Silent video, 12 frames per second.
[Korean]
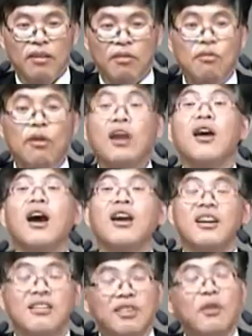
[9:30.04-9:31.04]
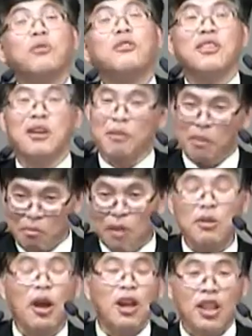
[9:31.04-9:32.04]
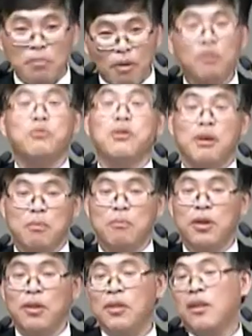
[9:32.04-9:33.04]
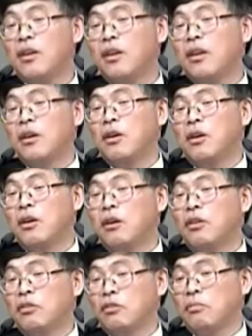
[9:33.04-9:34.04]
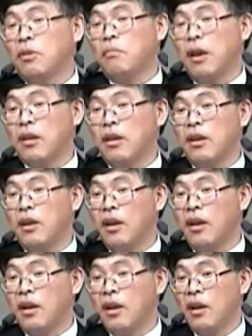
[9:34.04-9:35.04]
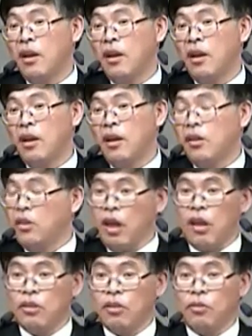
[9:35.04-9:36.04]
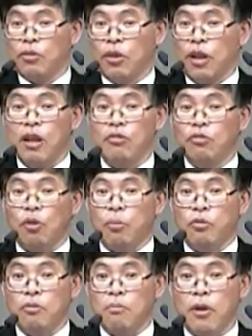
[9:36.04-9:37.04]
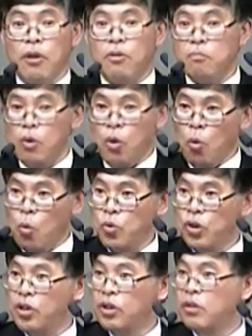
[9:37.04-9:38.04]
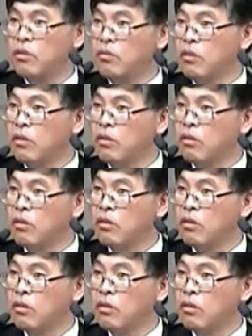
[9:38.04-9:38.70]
그리고 그러니까 하나님 근데 어쨌다는 거예요. 막 하나님하고 놀다 보면 어떻습니까? 마귀가 나한테 어떻게 할 수 없을 만큼 올인이 되는 거예요.